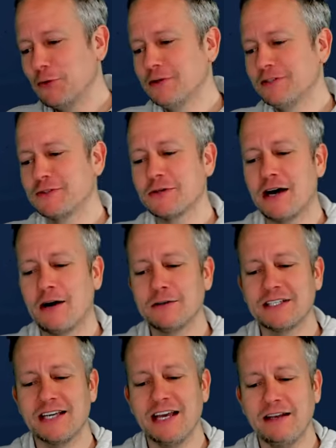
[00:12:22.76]
0 zu
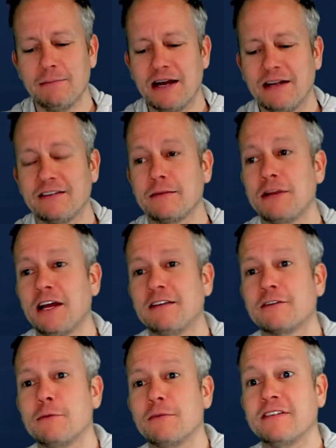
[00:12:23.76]
Hause gegen die Mainzer mit
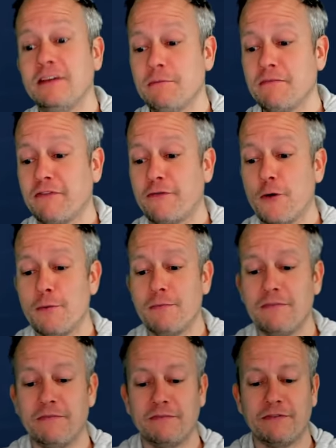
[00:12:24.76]

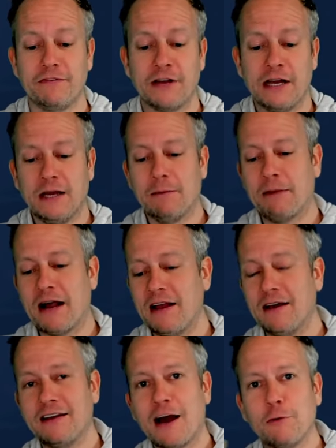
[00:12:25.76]
1,75.
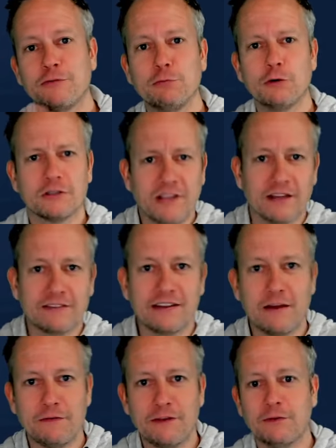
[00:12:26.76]
Bayern Augsburg, da
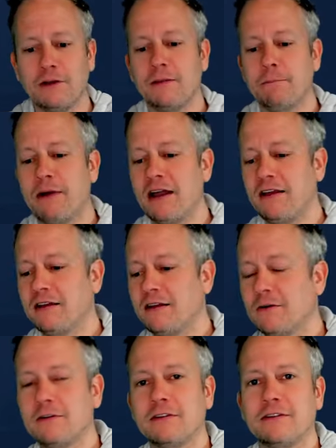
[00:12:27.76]
treffen natürlich
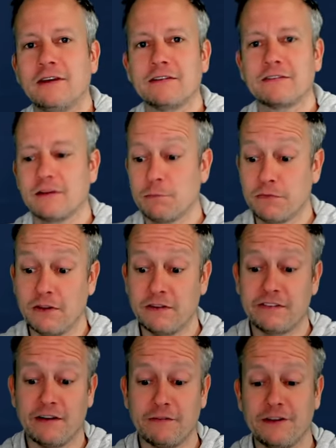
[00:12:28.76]
beide und das gibt eine
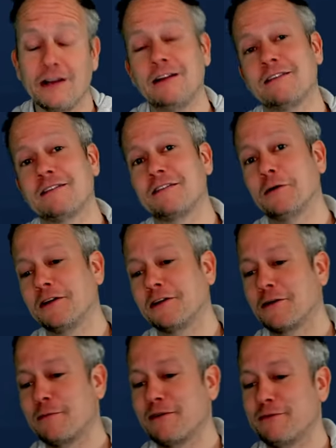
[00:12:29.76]
saftige
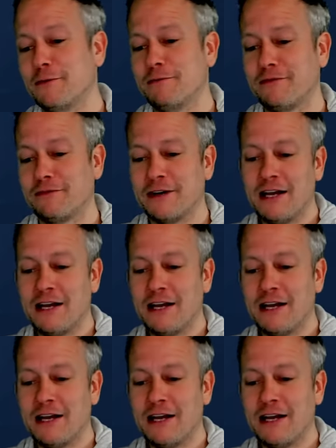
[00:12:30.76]
1,9,5.